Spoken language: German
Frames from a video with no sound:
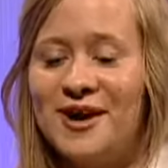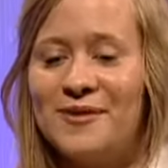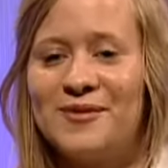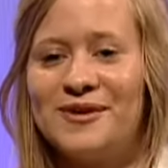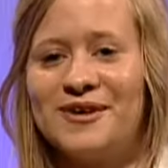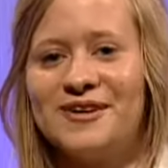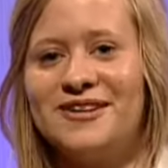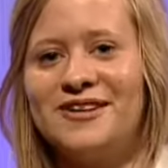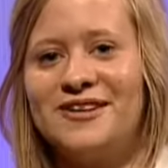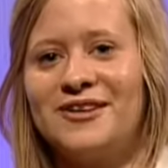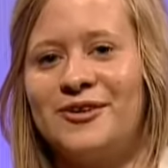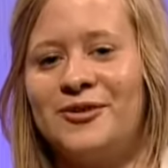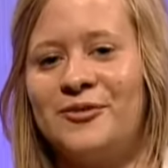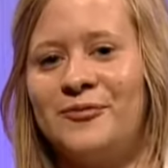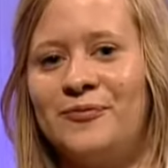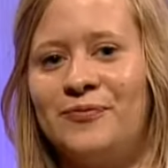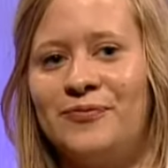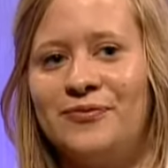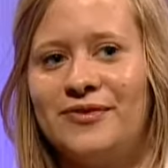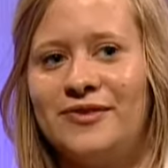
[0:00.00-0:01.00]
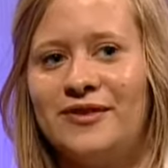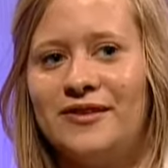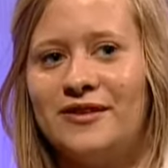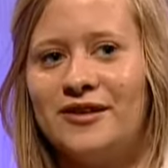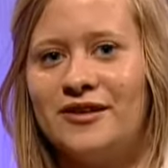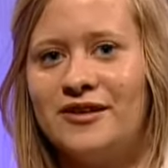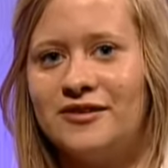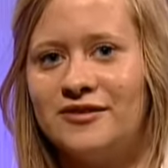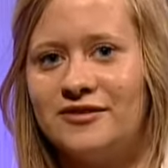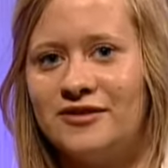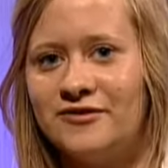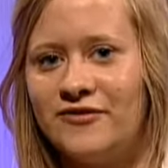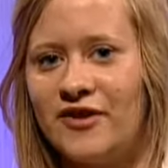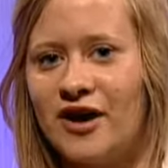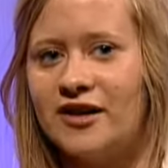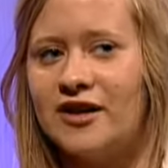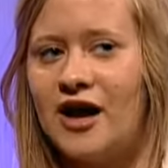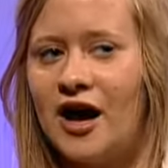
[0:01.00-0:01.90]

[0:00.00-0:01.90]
Aber ähm, die werden